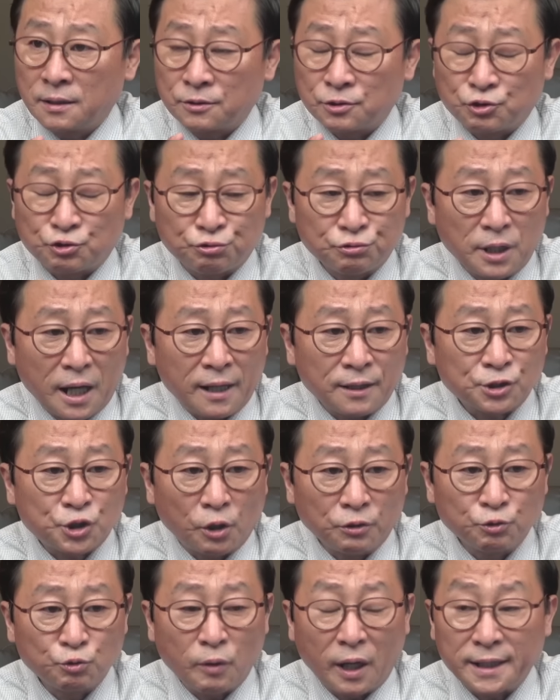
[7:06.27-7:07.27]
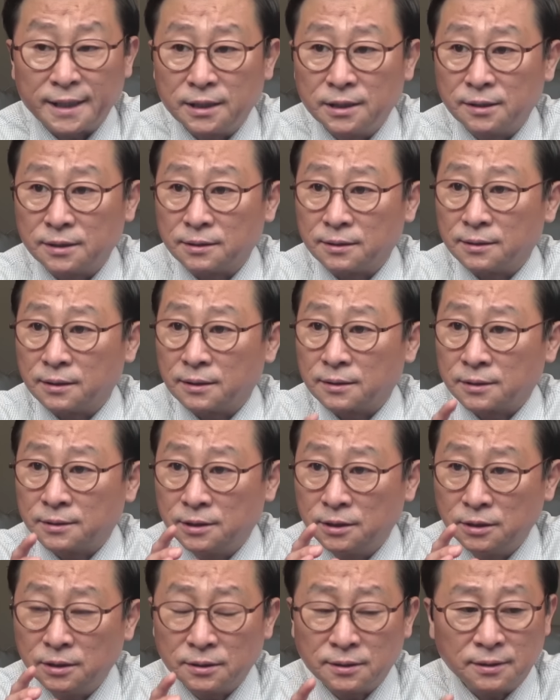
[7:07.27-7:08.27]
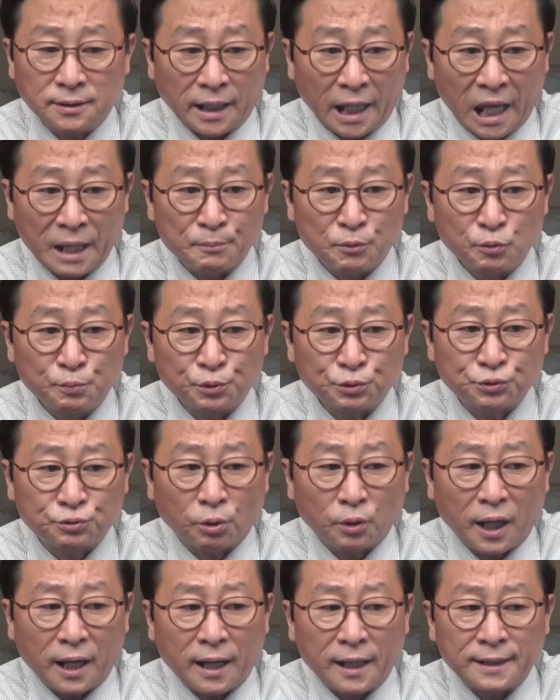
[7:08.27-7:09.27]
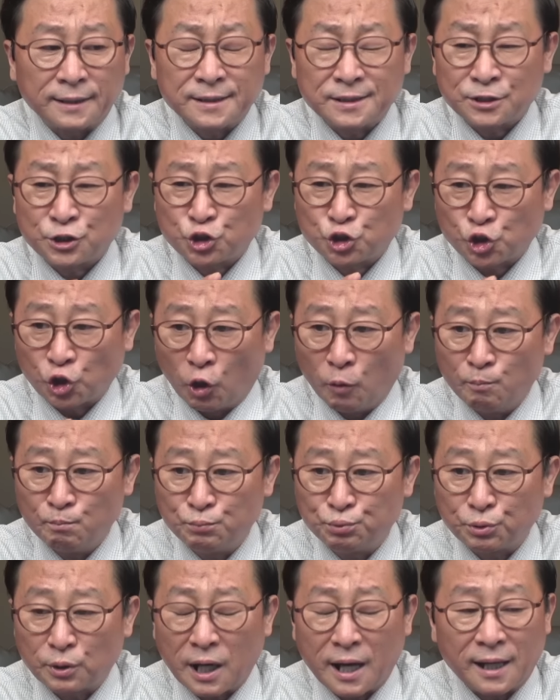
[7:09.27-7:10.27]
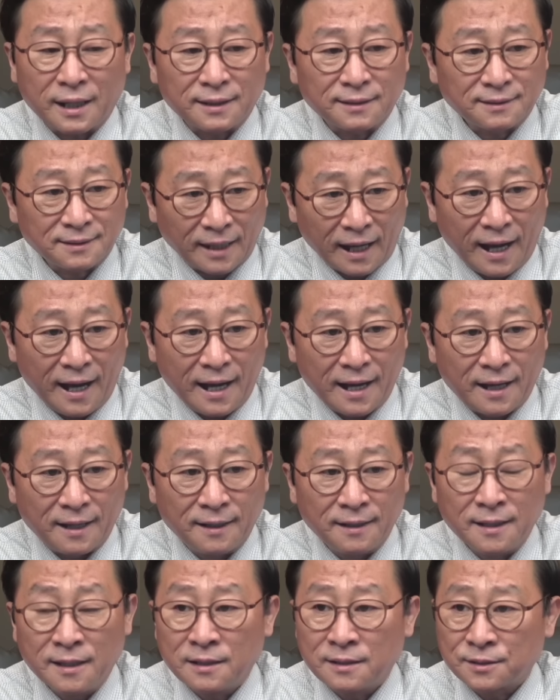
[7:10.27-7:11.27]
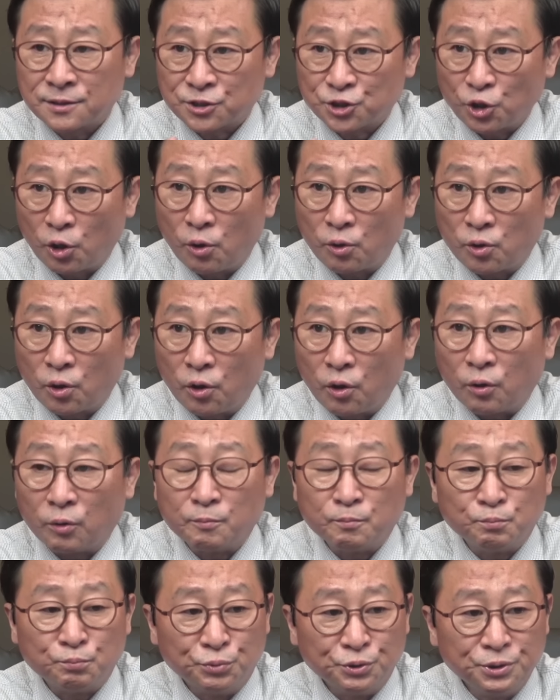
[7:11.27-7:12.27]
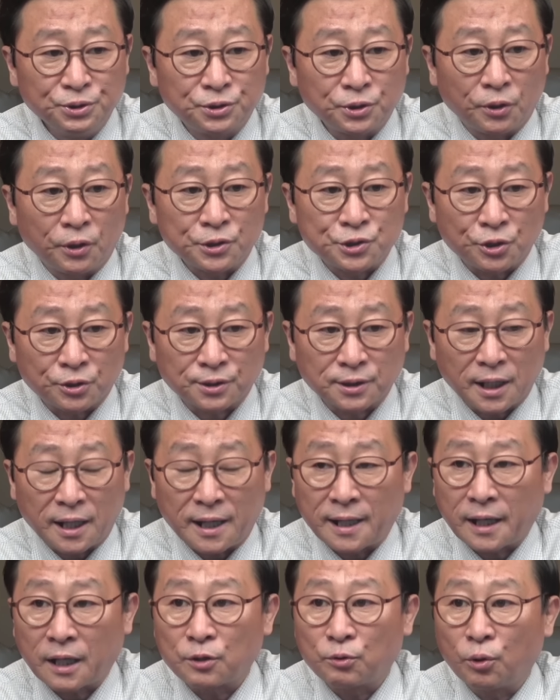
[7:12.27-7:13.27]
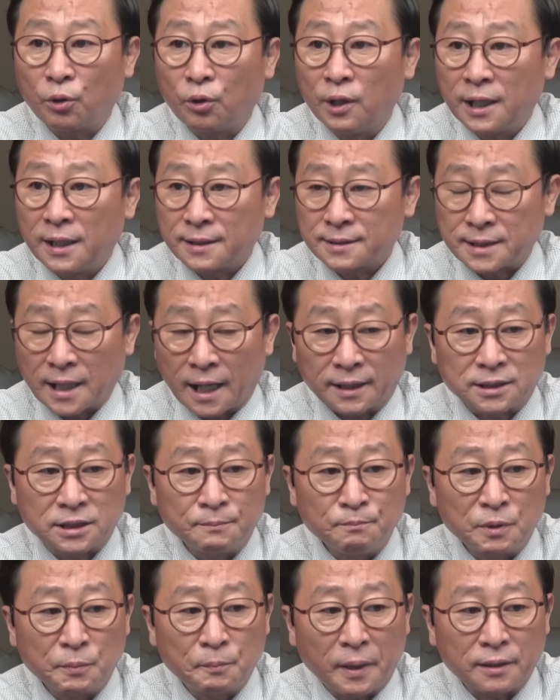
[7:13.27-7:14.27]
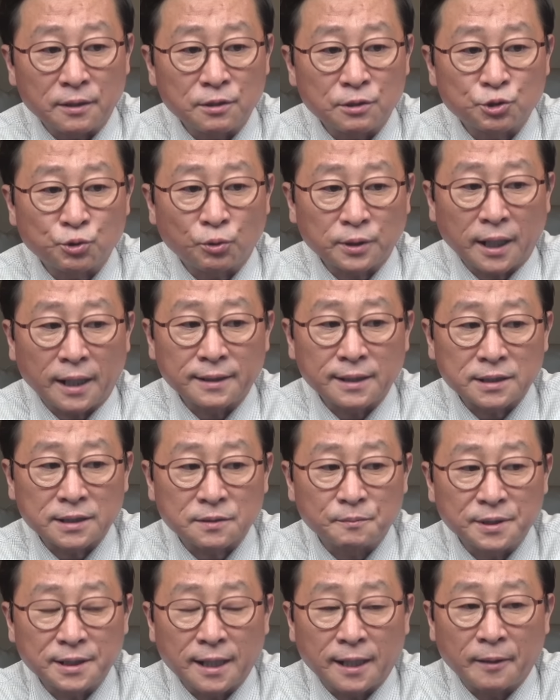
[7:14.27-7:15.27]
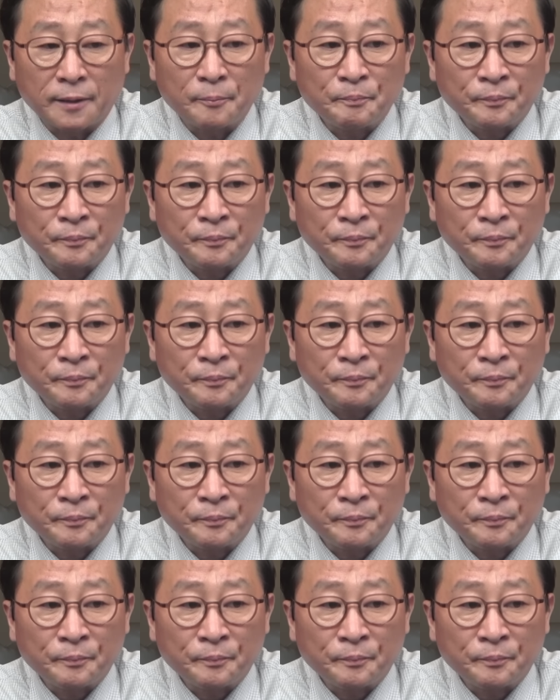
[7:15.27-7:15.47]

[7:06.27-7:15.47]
중앙선관위는 그 내부부터가 전부가 다 쏘고 문드러졌다라고 작심 비판을 쏟아냈습니다.